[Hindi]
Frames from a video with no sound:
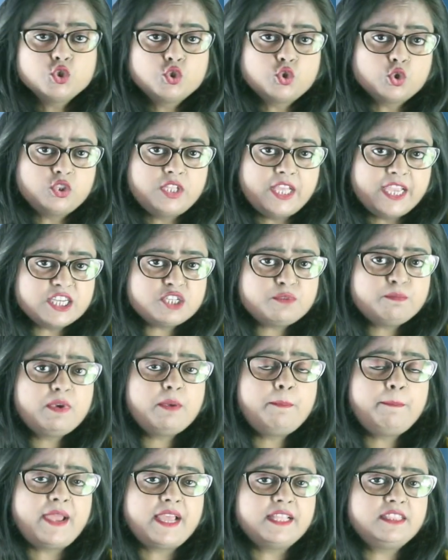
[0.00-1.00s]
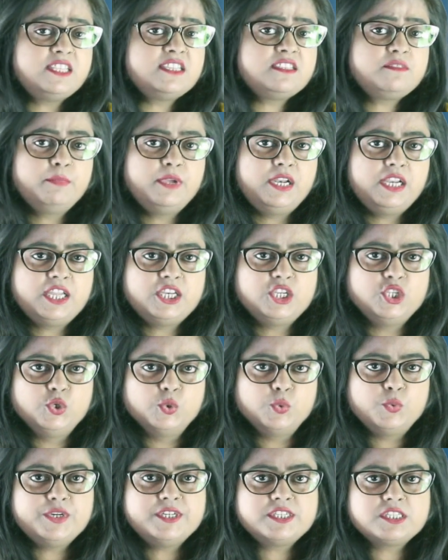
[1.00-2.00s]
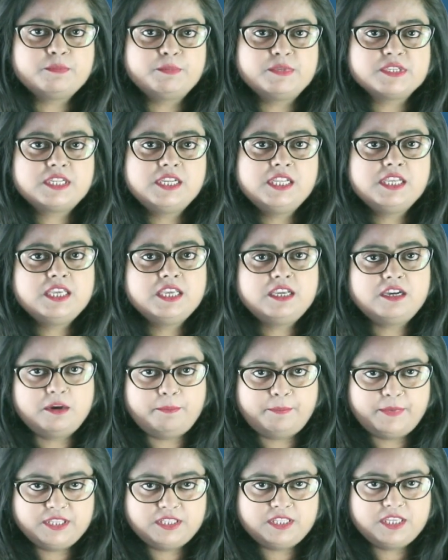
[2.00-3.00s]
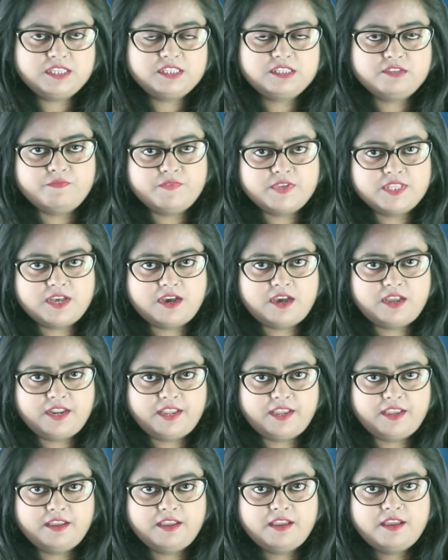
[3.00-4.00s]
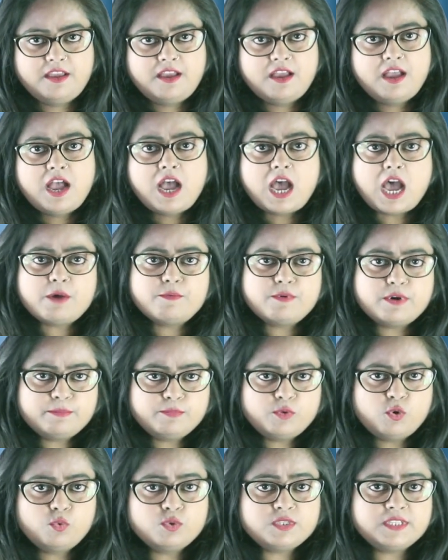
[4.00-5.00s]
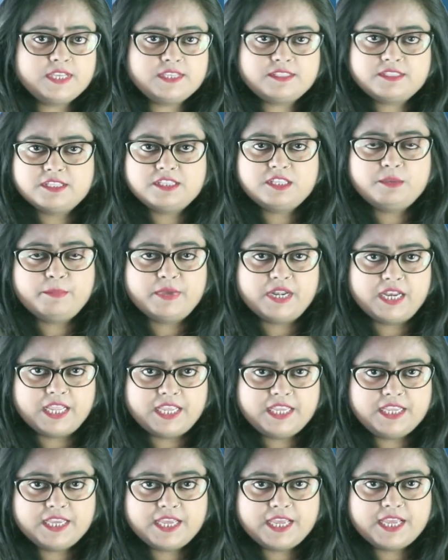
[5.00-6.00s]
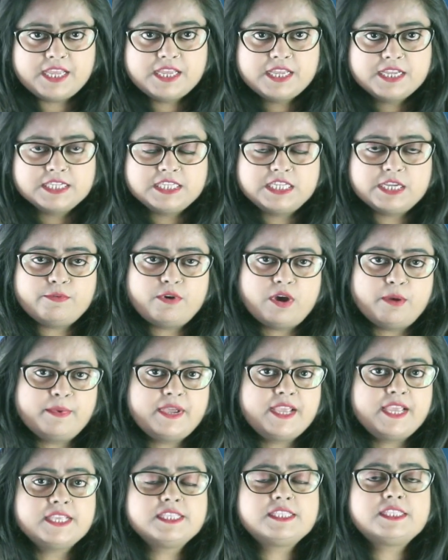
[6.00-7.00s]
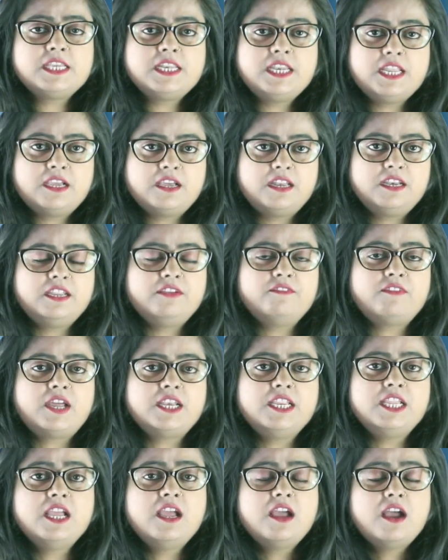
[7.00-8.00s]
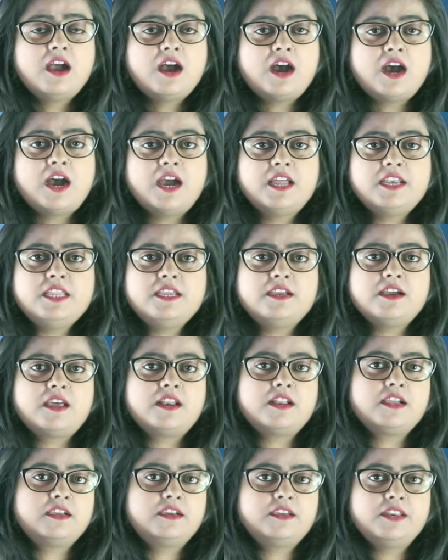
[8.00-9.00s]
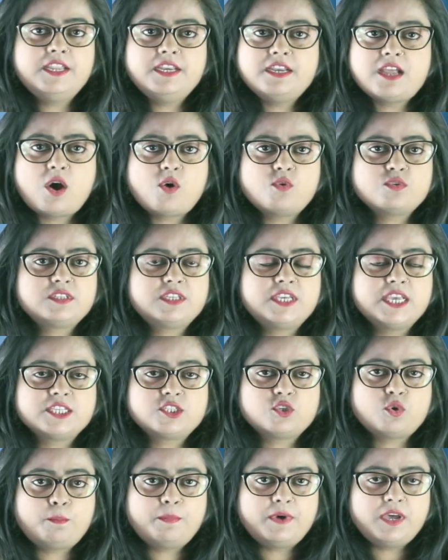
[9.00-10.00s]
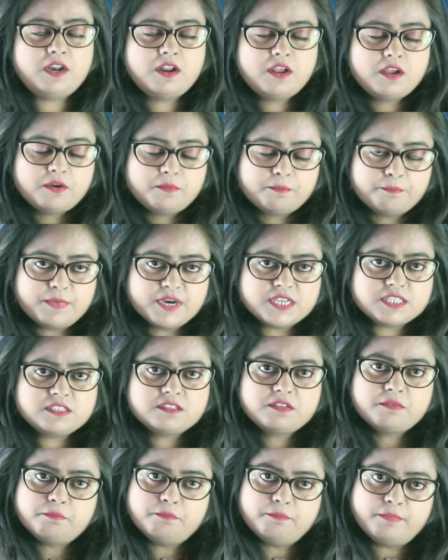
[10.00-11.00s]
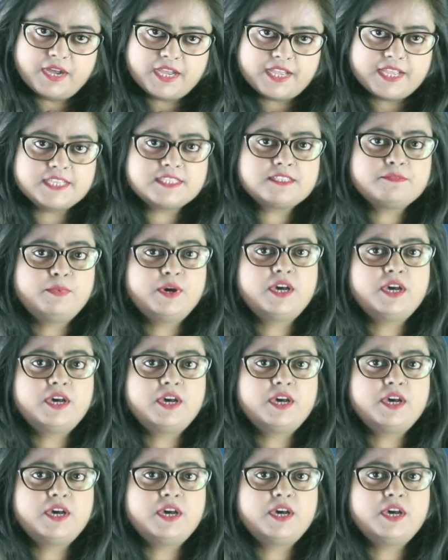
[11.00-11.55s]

जो देश में 35 मिलियन यूनिट्स बिजली की खपत के जिम्मेदार हैं अब हम उस स्थिति में नहीं हैं जब हमें इससे निकलने वाली हानिकारक ग्रीन हाउस गैसों पर बस बहस